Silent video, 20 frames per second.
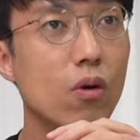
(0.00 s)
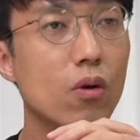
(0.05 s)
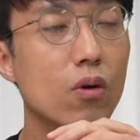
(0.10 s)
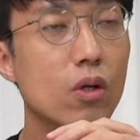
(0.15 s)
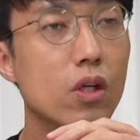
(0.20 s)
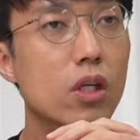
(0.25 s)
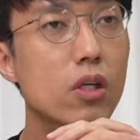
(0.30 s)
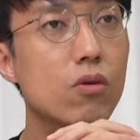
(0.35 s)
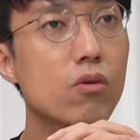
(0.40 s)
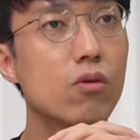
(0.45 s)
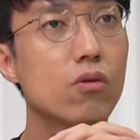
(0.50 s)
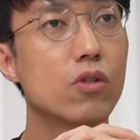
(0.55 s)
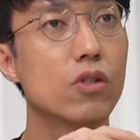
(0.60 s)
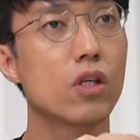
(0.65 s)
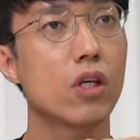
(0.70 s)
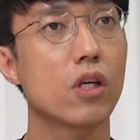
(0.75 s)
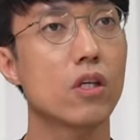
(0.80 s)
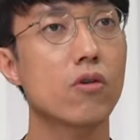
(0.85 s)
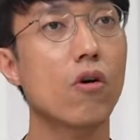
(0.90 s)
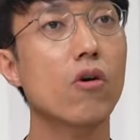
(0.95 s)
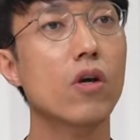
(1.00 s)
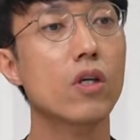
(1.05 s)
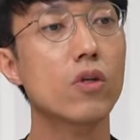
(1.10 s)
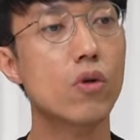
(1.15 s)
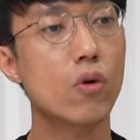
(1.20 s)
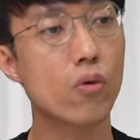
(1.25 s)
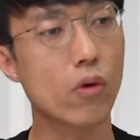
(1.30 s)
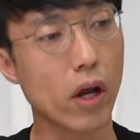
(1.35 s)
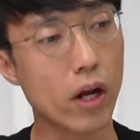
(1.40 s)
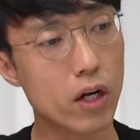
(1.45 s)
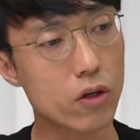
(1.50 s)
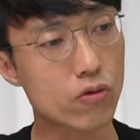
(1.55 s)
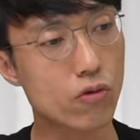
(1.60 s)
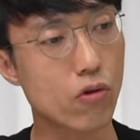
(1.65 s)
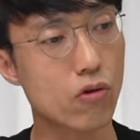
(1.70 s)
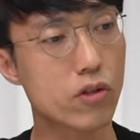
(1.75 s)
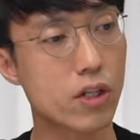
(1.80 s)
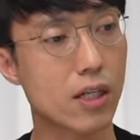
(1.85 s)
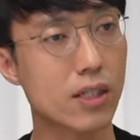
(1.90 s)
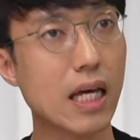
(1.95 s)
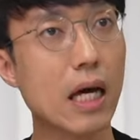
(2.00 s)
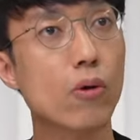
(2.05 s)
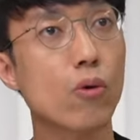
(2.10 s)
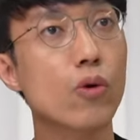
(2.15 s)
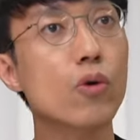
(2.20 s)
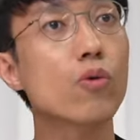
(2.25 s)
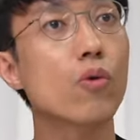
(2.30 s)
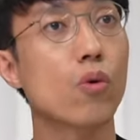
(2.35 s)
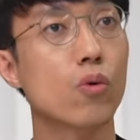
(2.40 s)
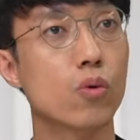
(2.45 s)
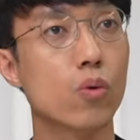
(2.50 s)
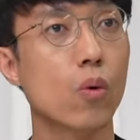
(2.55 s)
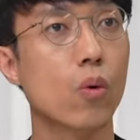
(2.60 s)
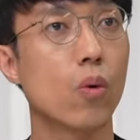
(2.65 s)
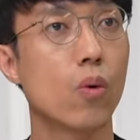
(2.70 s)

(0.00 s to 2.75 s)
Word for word: 그리고 이제 성인용 레일 수영장 따로 있고 또.